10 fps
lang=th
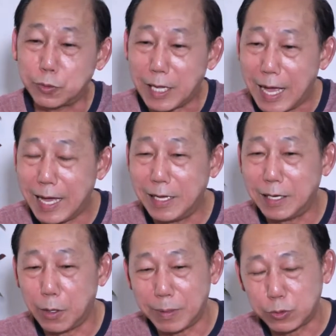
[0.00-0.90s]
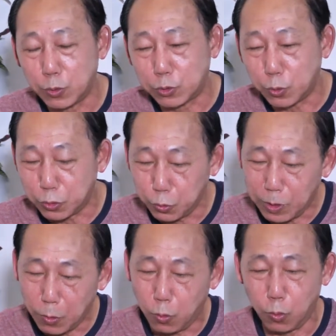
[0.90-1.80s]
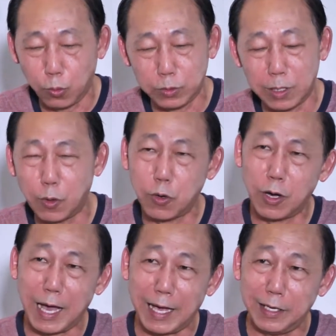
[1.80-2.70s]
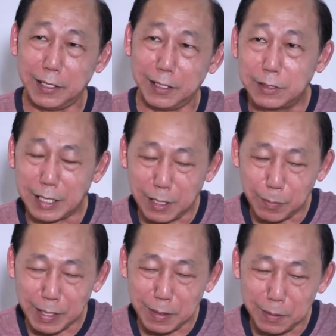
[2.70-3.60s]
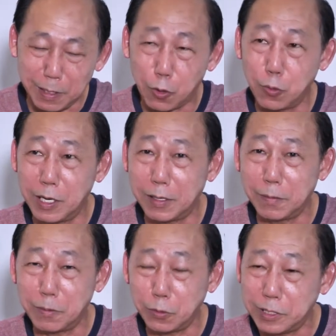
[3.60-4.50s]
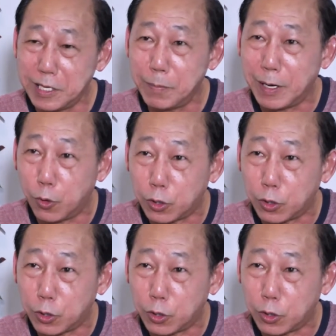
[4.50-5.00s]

สุดท้ายเรามาตรวจตรวจดูแล้วโอ้โหเราก็ขายดี แต่ทำไมเราเงินหนี้ไม่ล